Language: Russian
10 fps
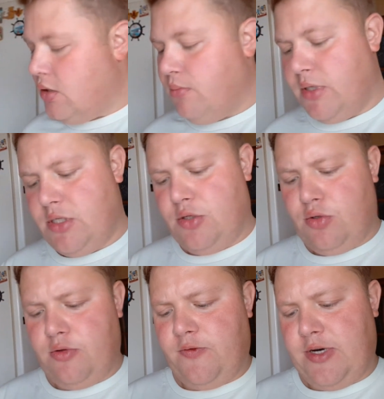По
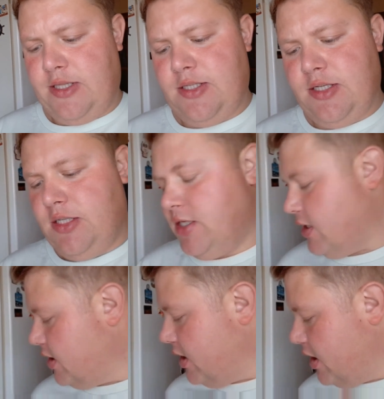120
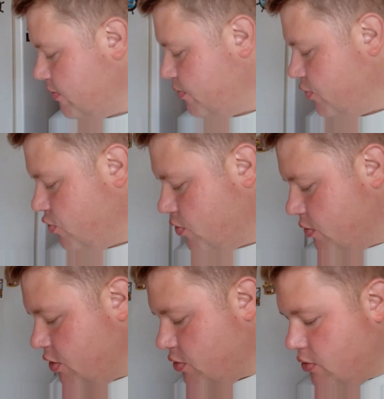она, я
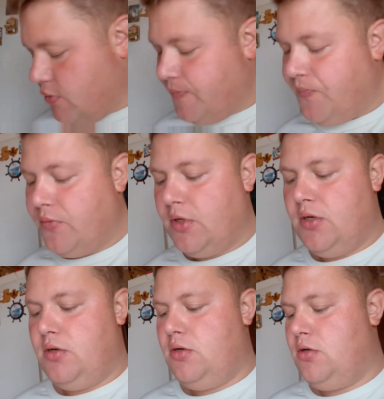помню.
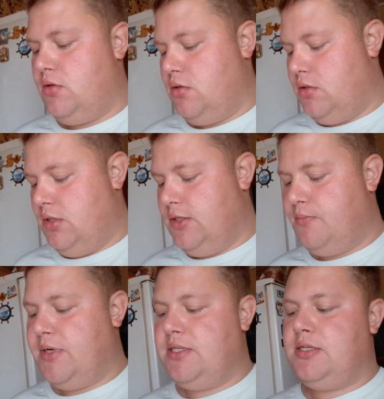А,
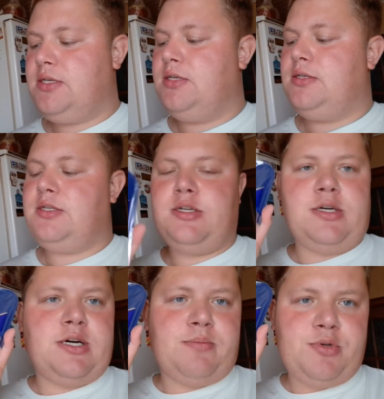испанский
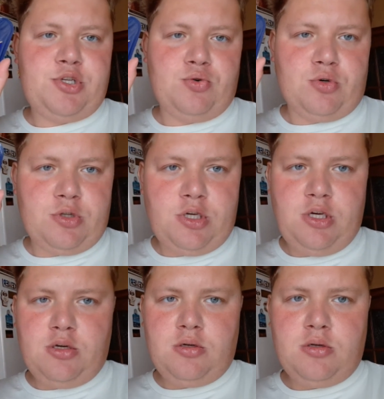
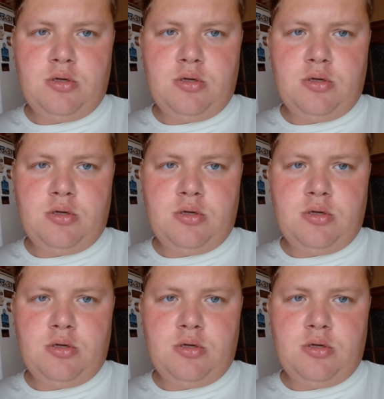сырокопченый.